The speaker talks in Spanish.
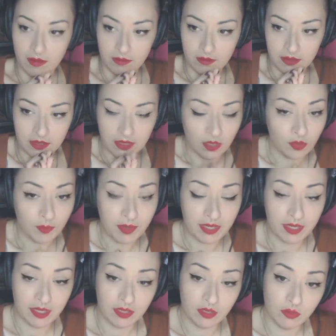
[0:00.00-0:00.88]
Quiero
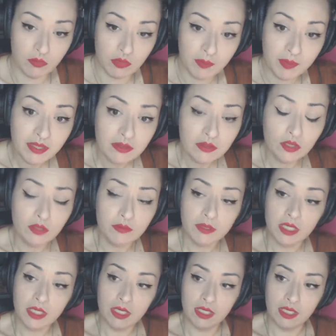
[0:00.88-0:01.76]
parar aquí un momento.
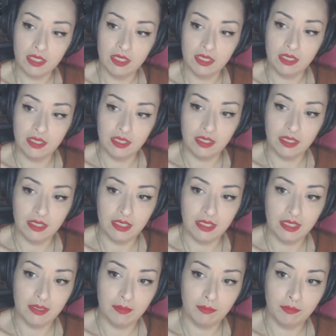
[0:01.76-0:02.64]

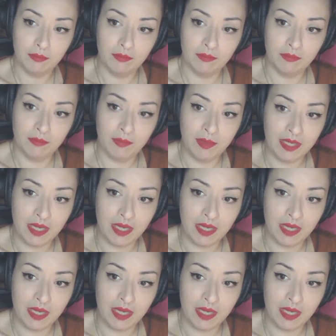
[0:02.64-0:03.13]
Eh, para